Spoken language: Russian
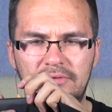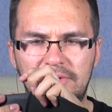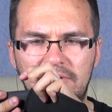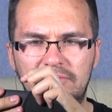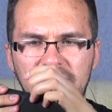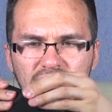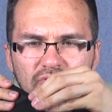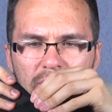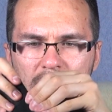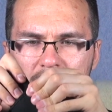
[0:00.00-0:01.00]
такой
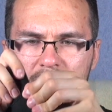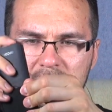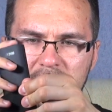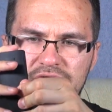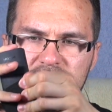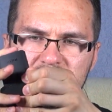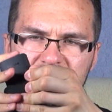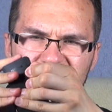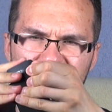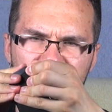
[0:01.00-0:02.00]
носок, как раньше
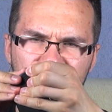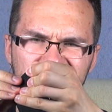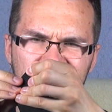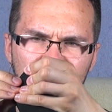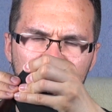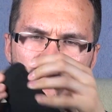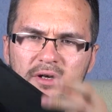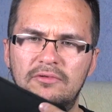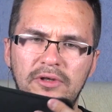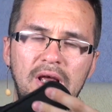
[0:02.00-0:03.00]
телефоны
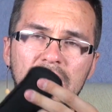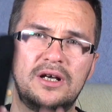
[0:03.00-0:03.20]
засовывали, вот.